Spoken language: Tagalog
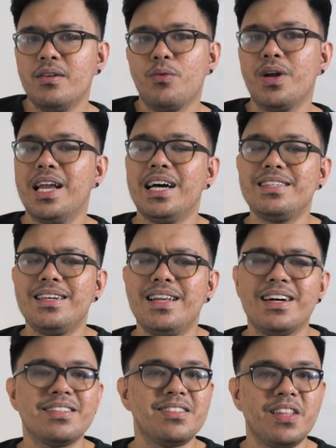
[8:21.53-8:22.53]
wala
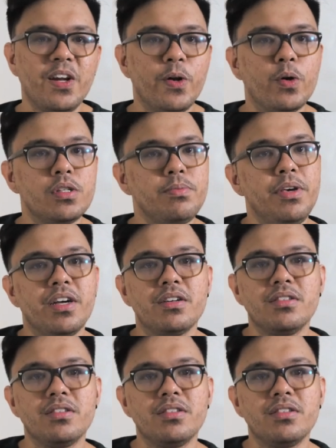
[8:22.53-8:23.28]
silang stereo speaker